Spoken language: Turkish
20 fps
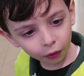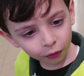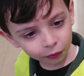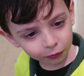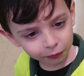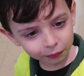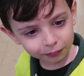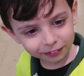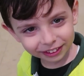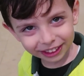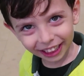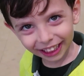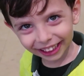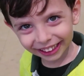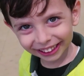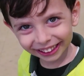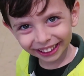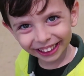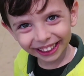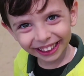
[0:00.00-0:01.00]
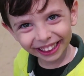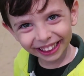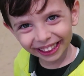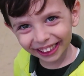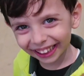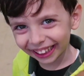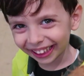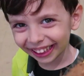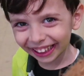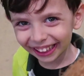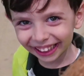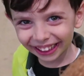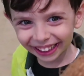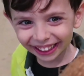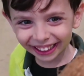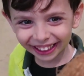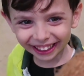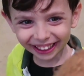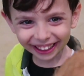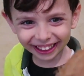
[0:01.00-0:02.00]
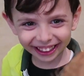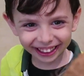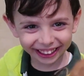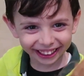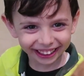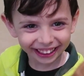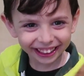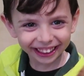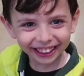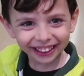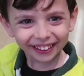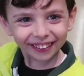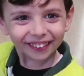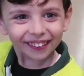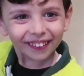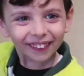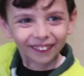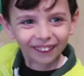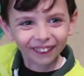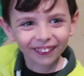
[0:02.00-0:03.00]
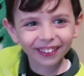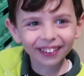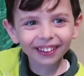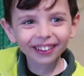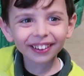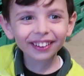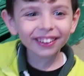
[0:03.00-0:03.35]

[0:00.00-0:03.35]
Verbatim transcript: Örümcek. Örümcek. Hey, tüylü tüylü.